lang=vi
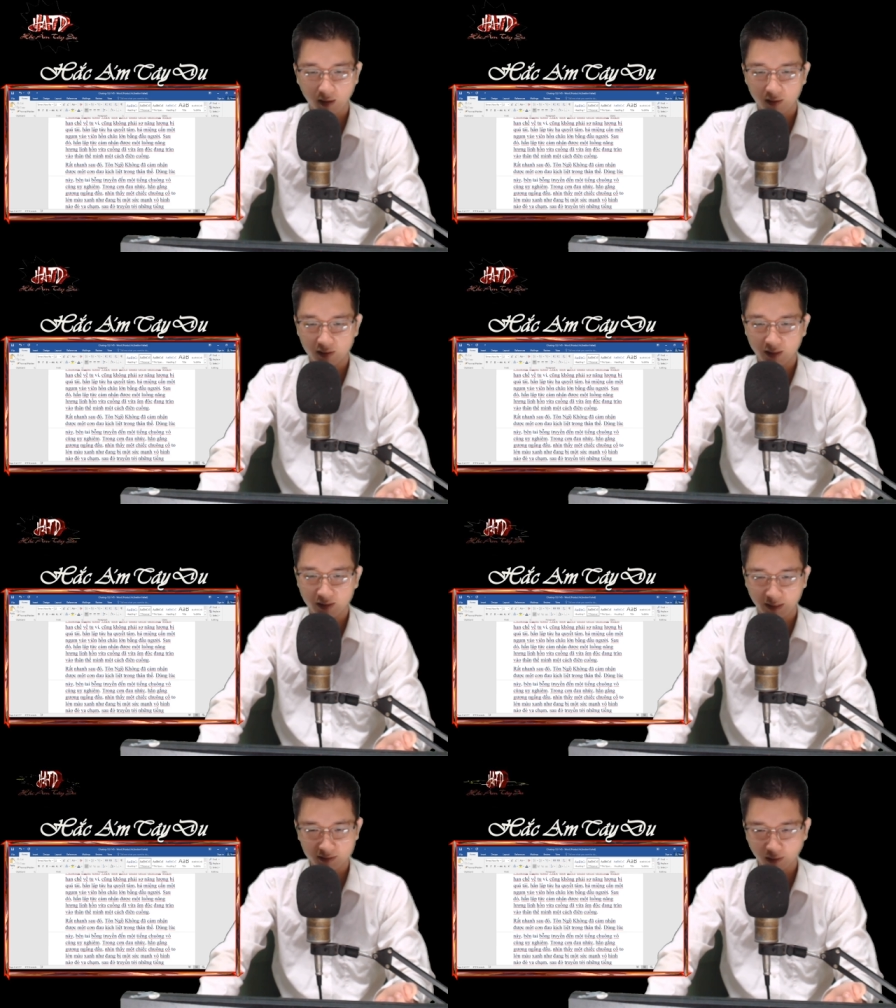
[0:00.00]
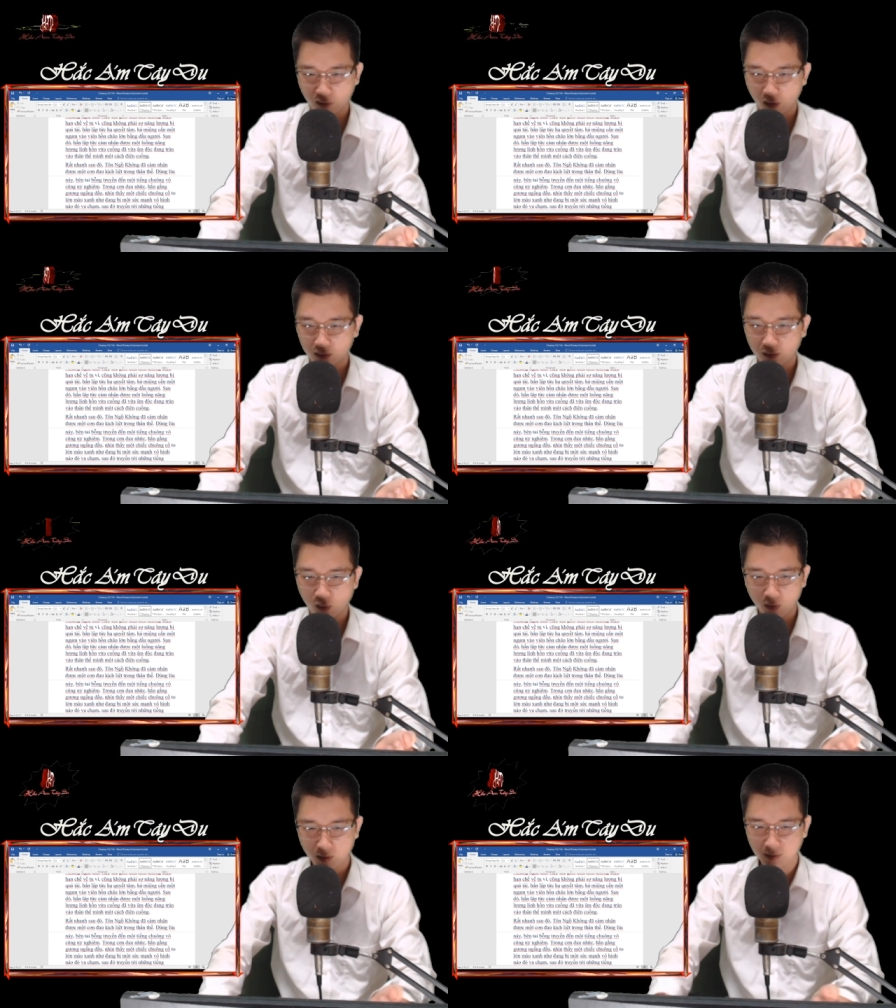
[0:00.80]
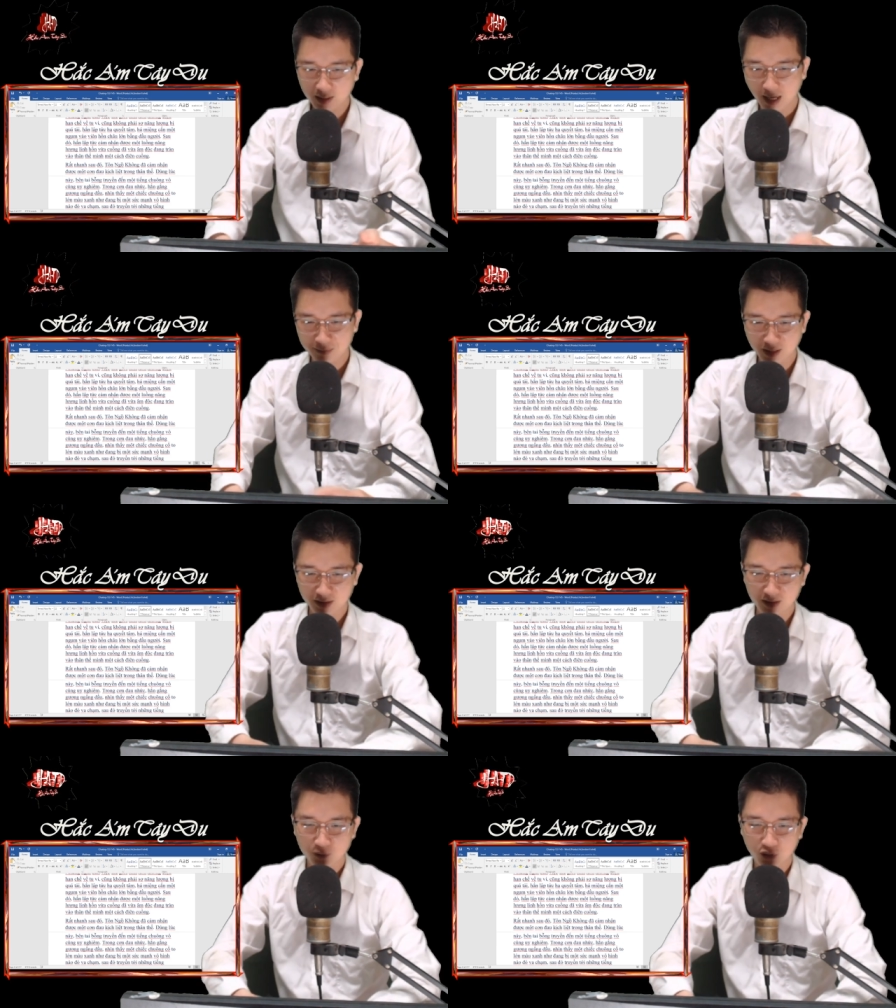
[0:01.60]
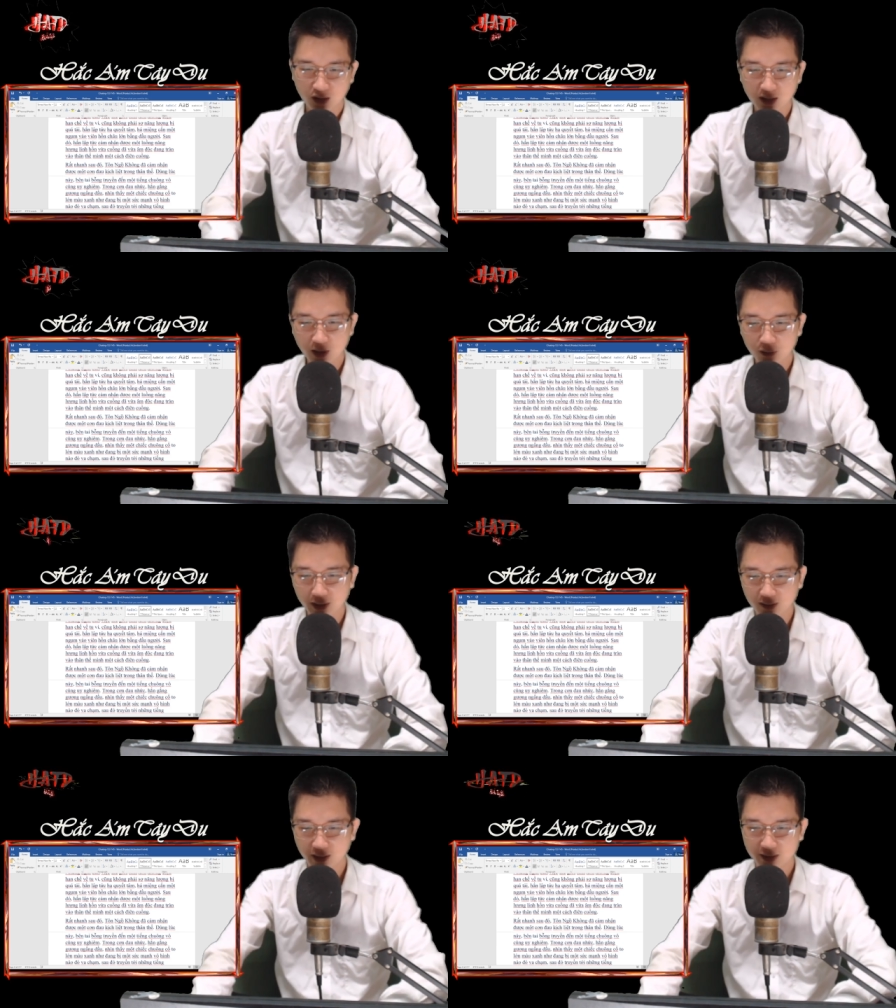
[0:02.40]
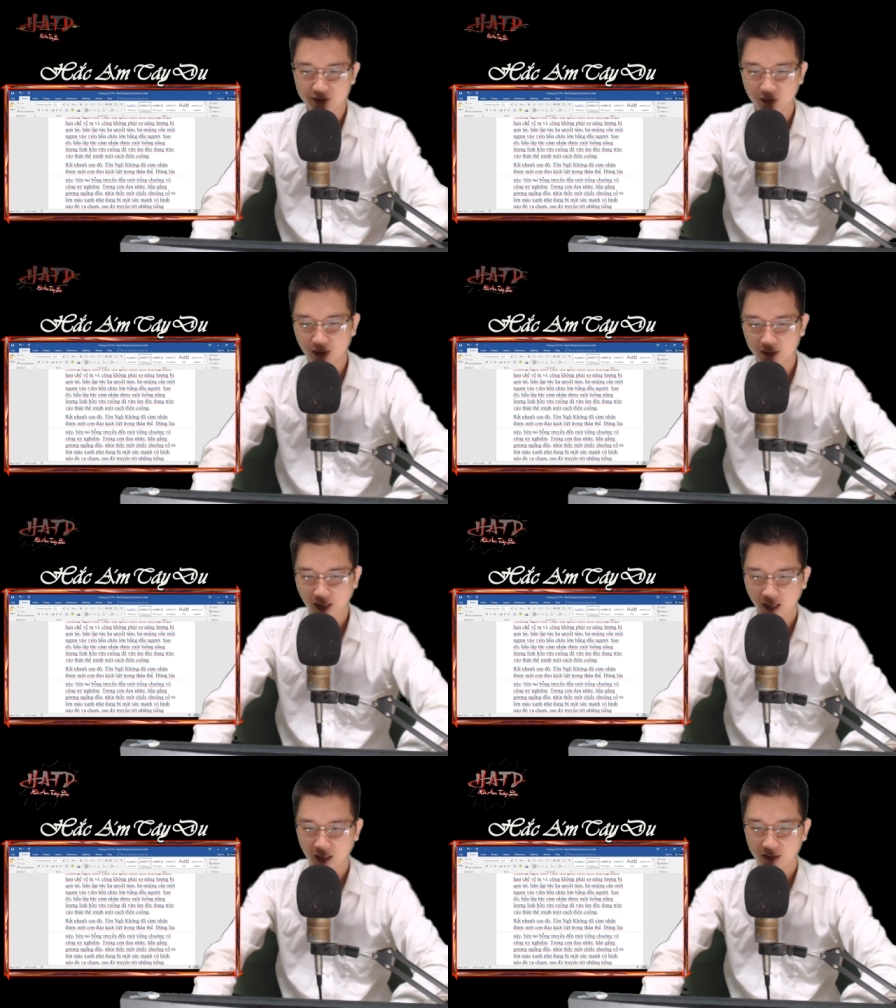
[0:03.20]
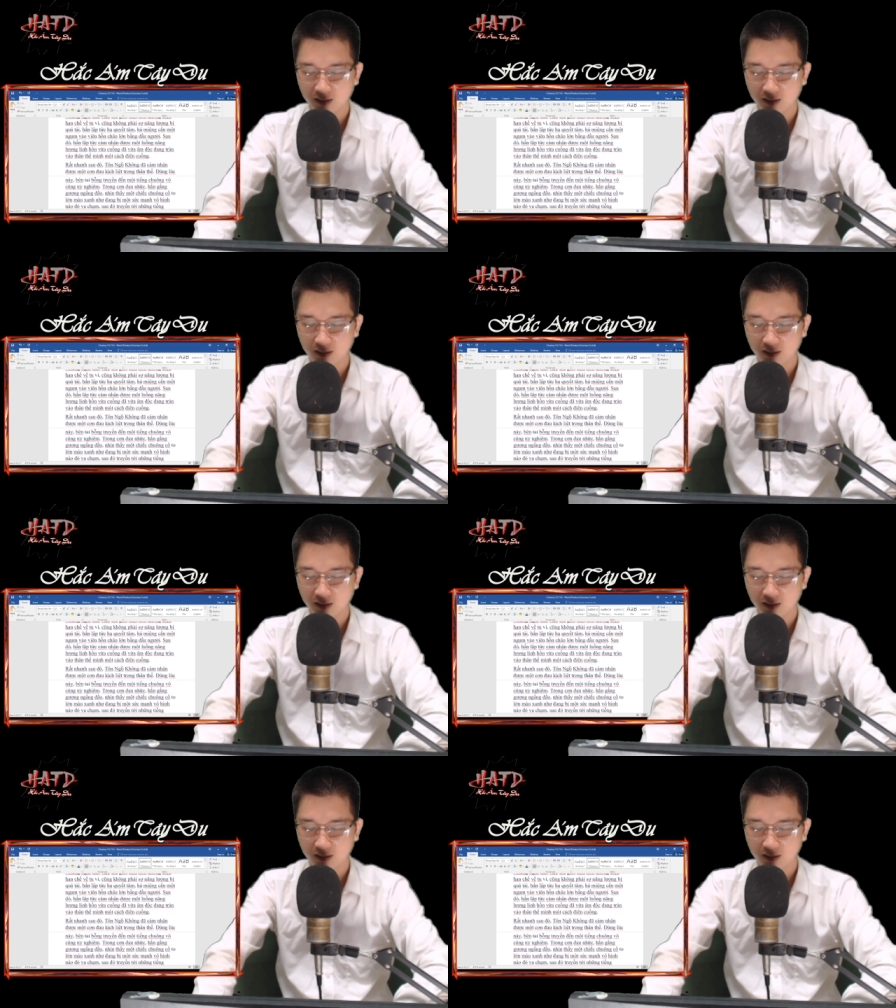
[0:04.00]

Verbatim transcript: Rất nhanh sau đó Tô Ngộ Không đã cảm nhận được một cơn đau kịch liệt trong thân thể.